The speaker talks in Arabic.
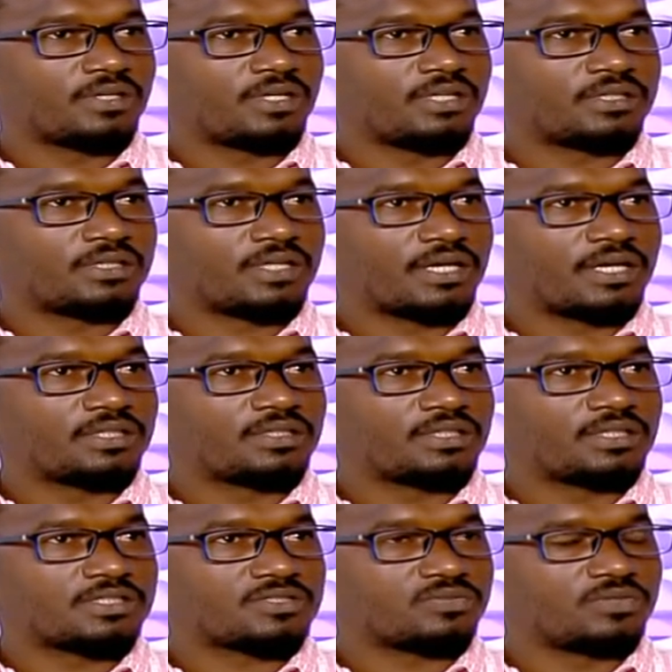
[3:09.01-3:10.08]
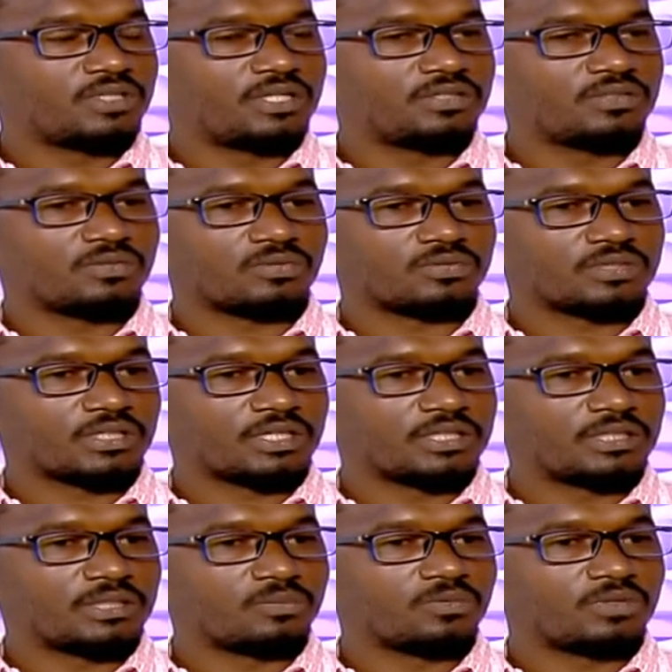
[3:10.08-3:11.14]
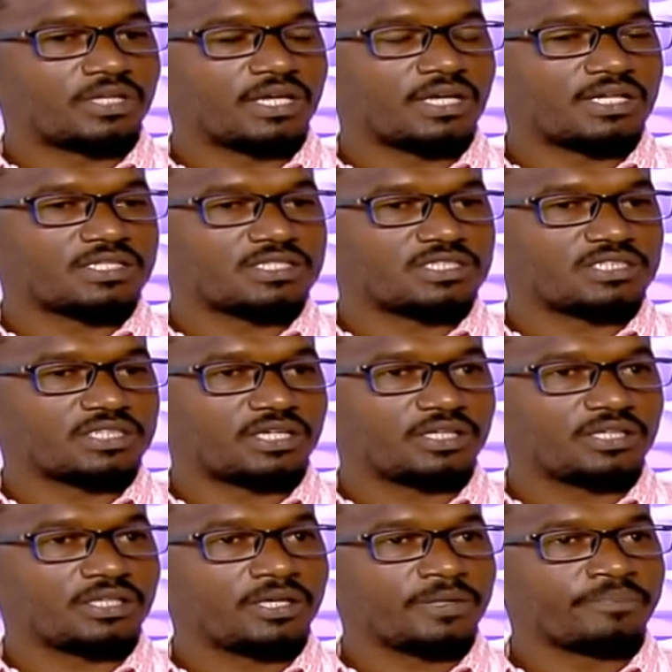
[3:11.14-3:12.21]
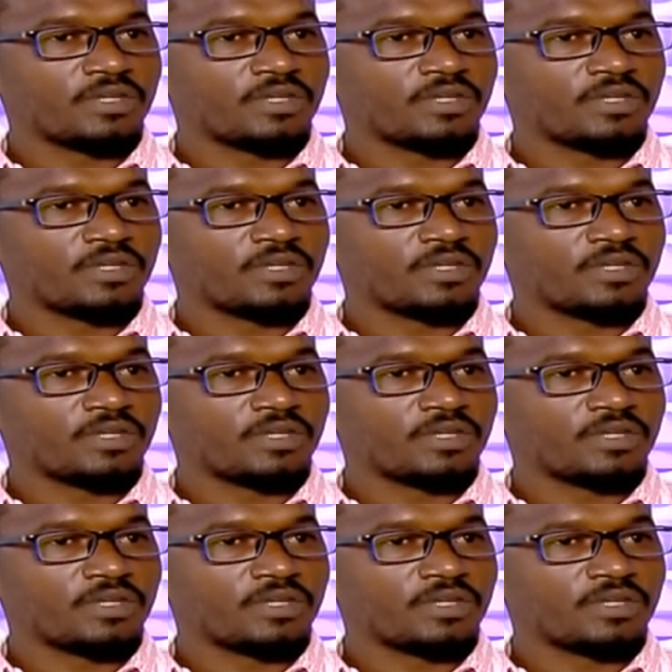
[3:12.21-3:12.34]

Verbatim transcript: الاتحاد السوداني لكرة القدم والهيئة الاستشارية